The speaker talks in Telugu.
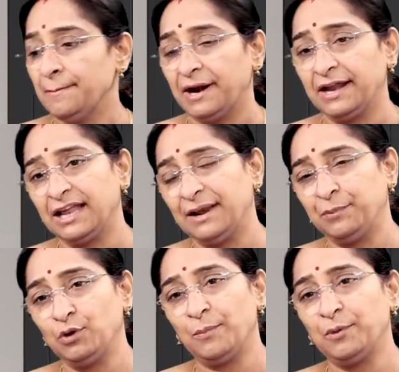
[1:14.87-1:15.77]
పండగలు
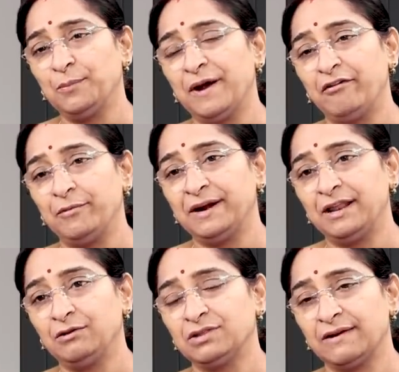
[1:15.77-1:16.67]
అప్పుడు అప్పుడు మామిడి
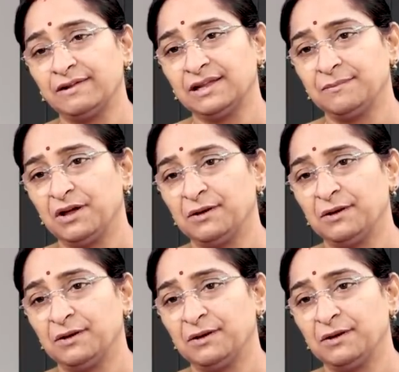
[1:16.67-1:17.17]
మండలు తర్వాత